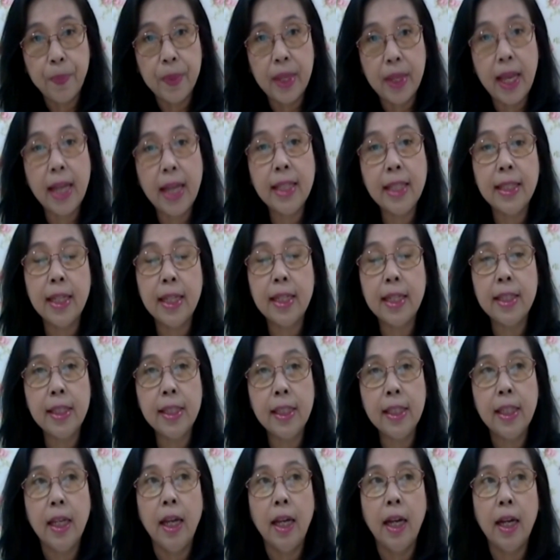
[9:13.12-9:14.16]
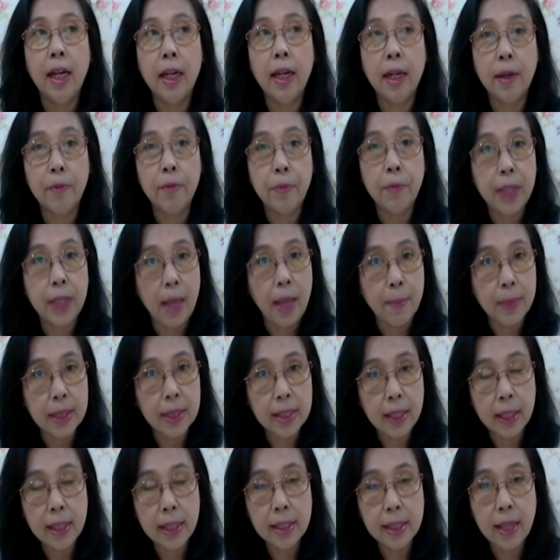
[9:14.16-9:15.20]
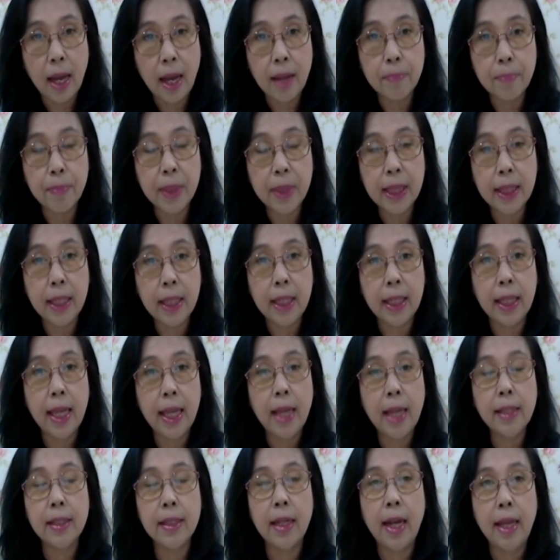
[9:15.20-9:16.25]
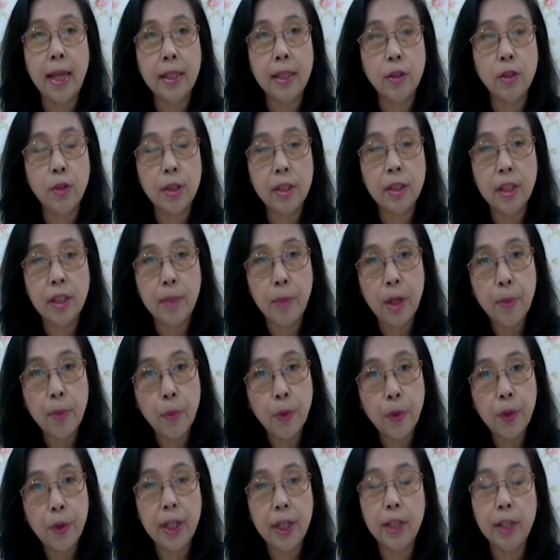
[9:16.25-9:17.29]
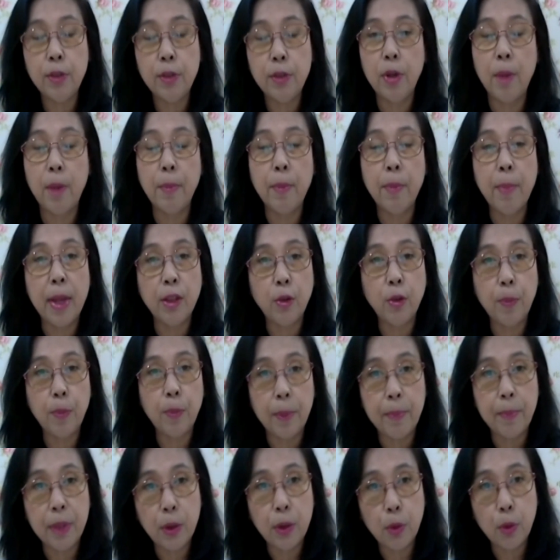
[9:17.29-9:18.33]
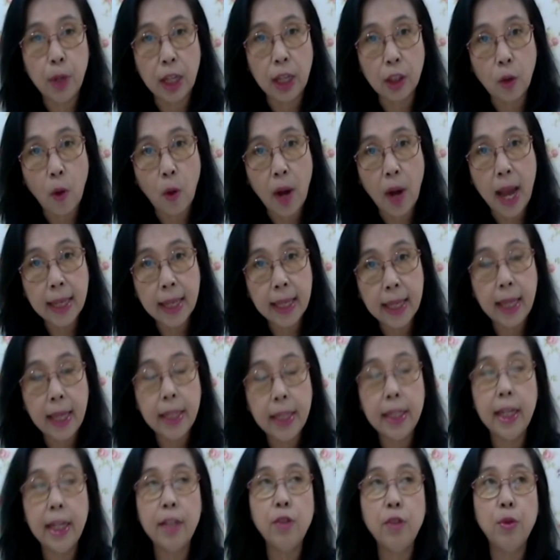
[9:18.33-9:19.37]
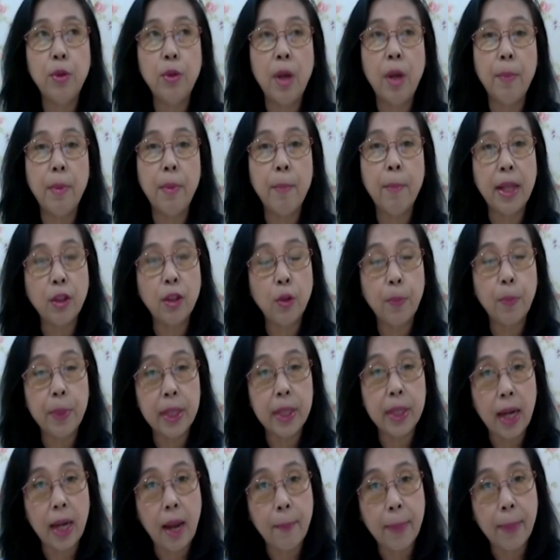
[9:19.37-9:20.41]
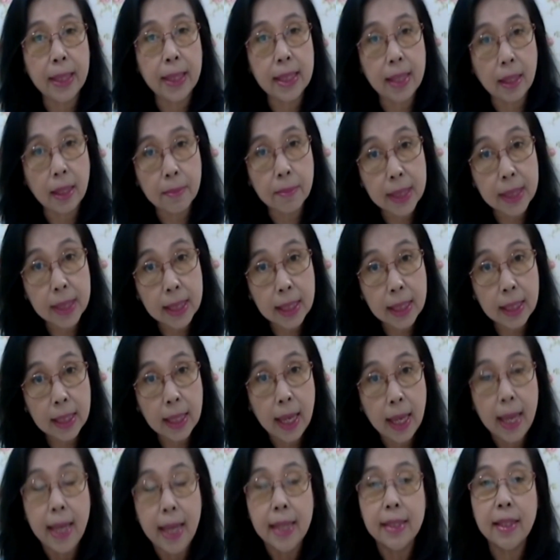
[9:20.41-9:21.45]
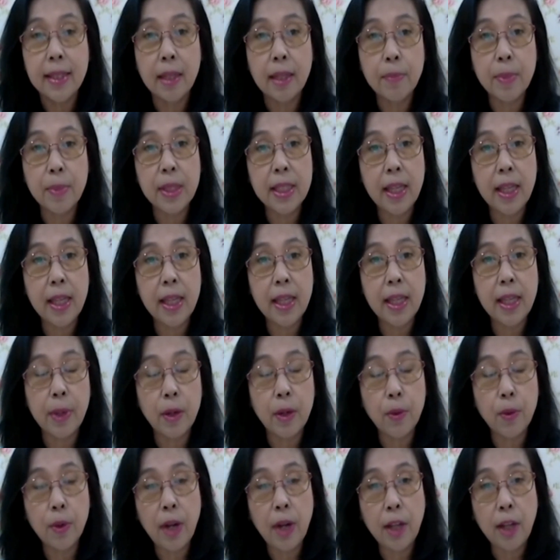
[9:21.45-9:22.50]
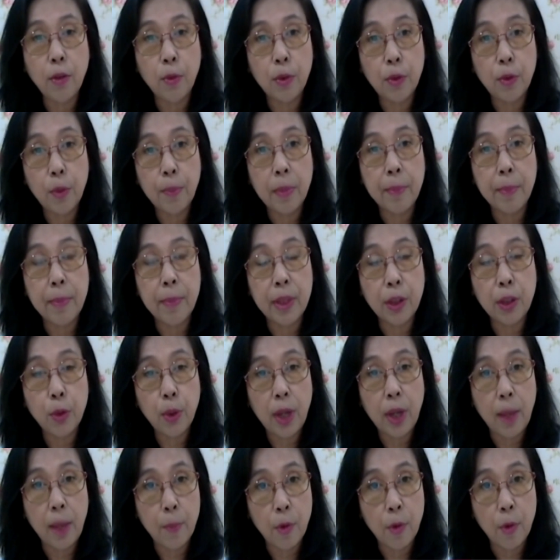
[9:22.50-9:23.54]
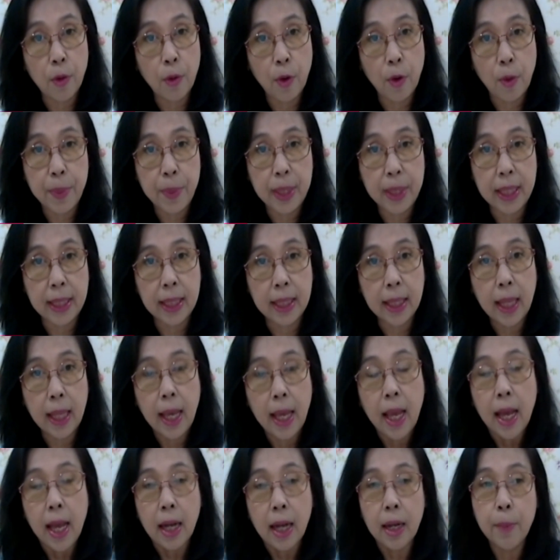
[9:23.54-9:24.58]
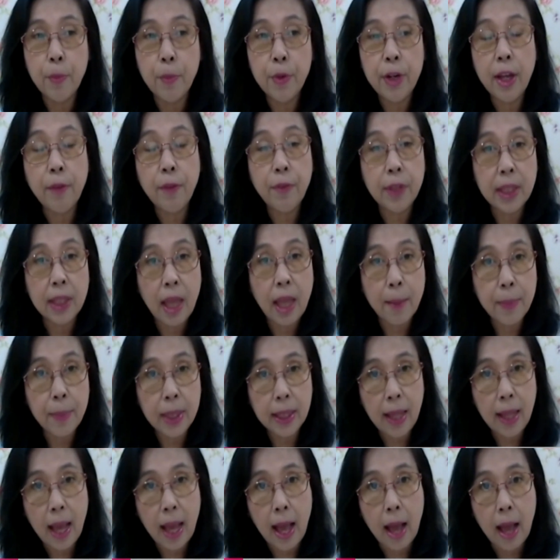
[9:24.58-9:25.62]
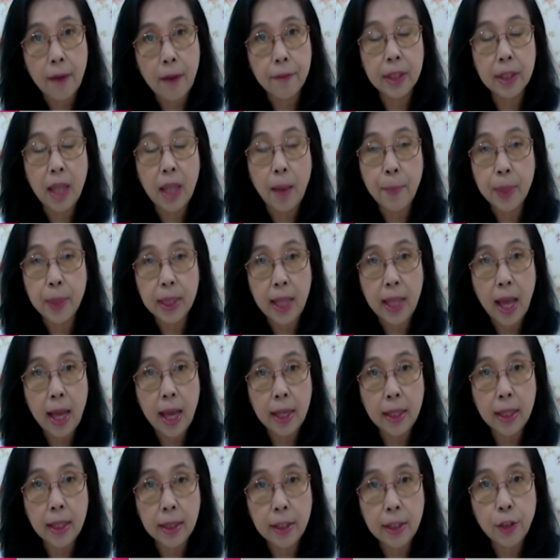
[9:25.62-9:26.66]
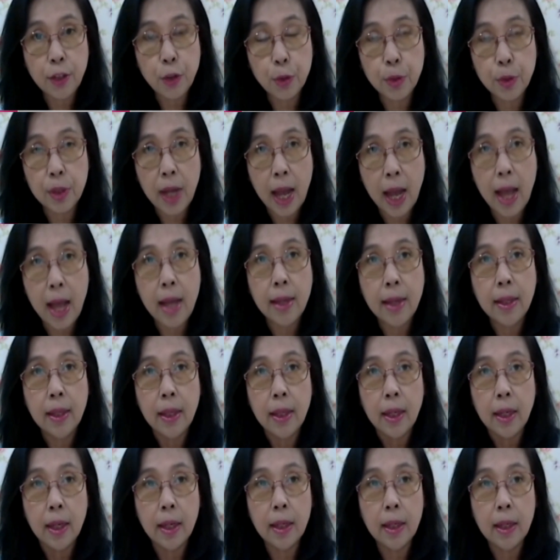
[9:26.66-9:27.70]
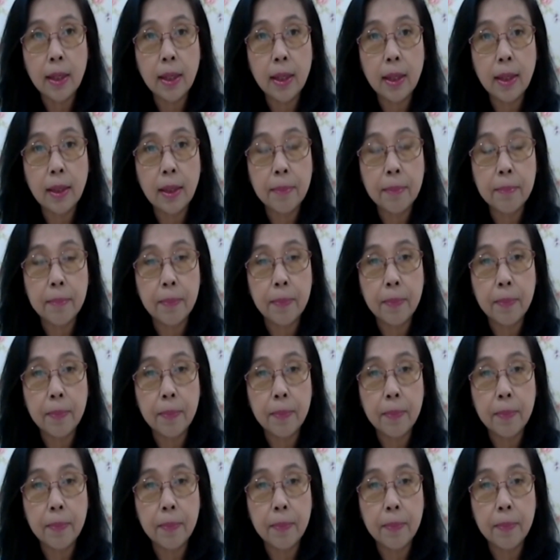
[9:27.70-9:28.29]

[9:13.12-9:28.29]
Ya, jadi uh, vitamin C ini sangat penting ya. Selain sistem imun, dia juga membantu pembentukan kolagen, dia juga membantu penyerapan zat besi, zat besi yang diperlukan untuk membentuk hemoglobin. Kemudian vitamin A, vitamin A ini juga uh,